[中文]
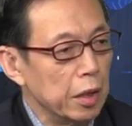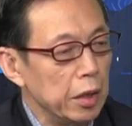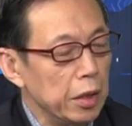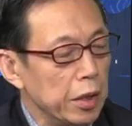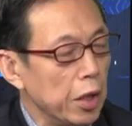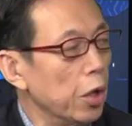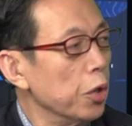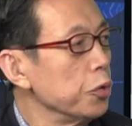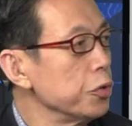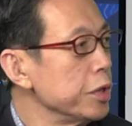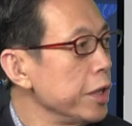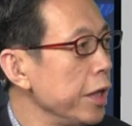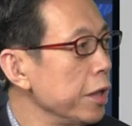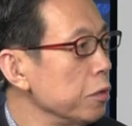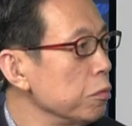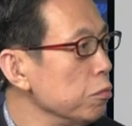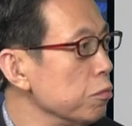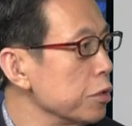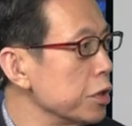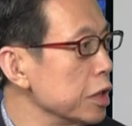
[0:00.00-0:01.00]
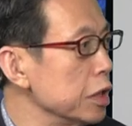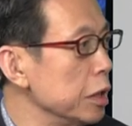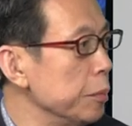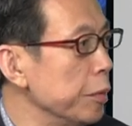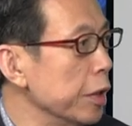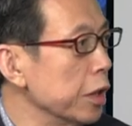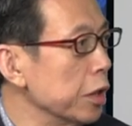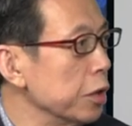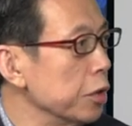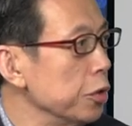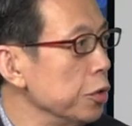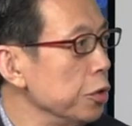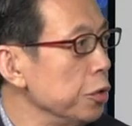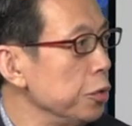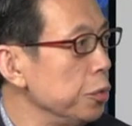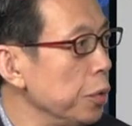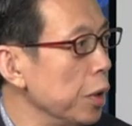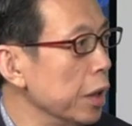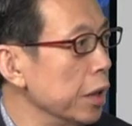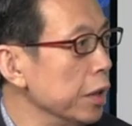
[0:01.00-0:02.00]
聊斋故事》里面
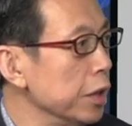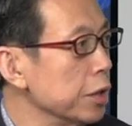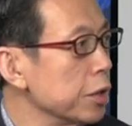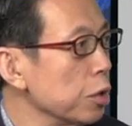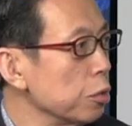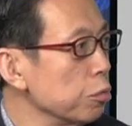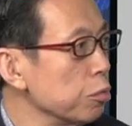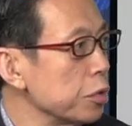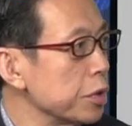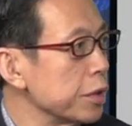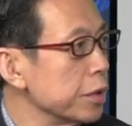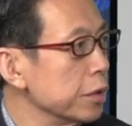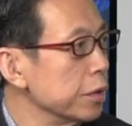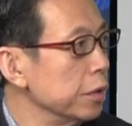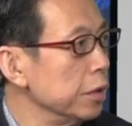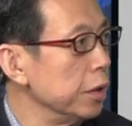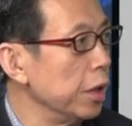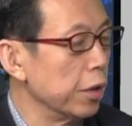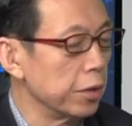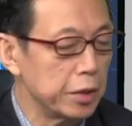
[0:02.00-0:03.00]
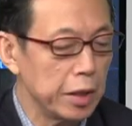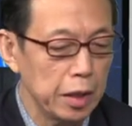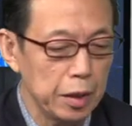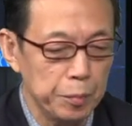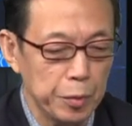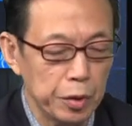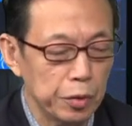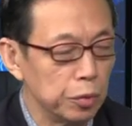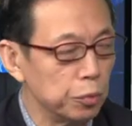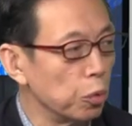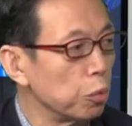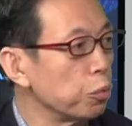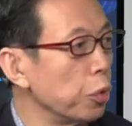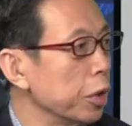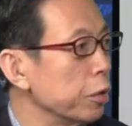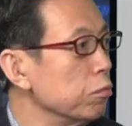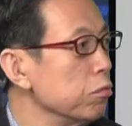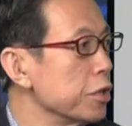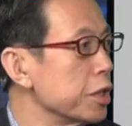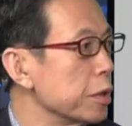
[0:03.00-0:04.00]
选了一个故事，《聊斋》里面有很多
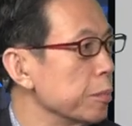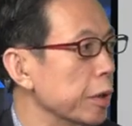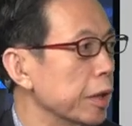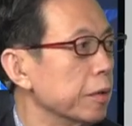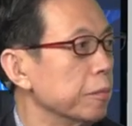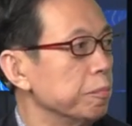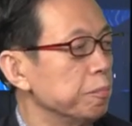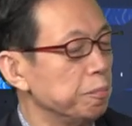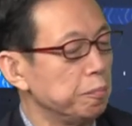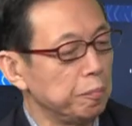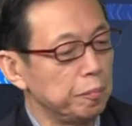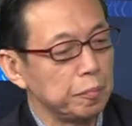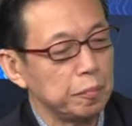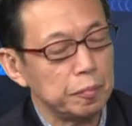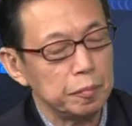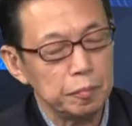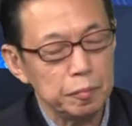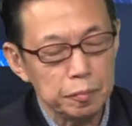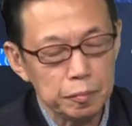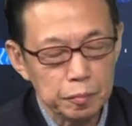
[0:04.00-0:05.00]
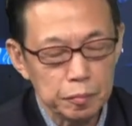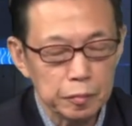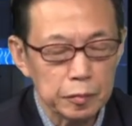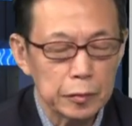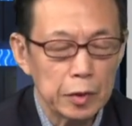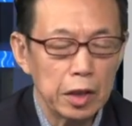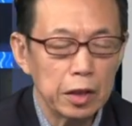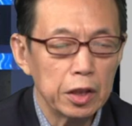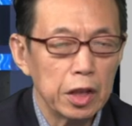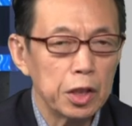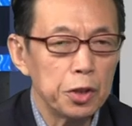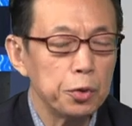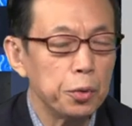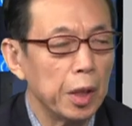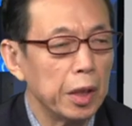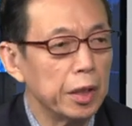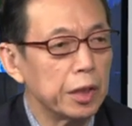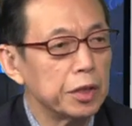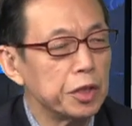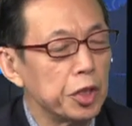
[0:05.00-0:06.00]
鬼故事嘛。对。他
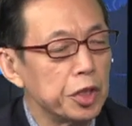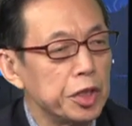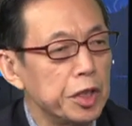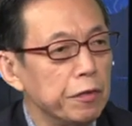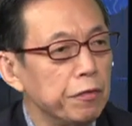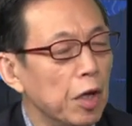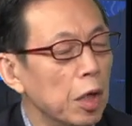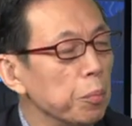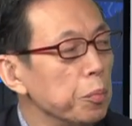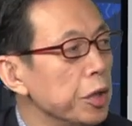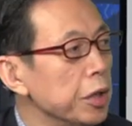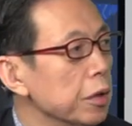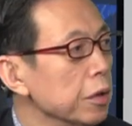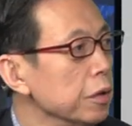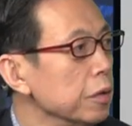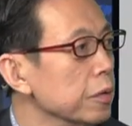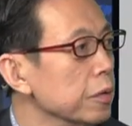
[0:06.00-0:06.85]
选了一个叫《席方平》，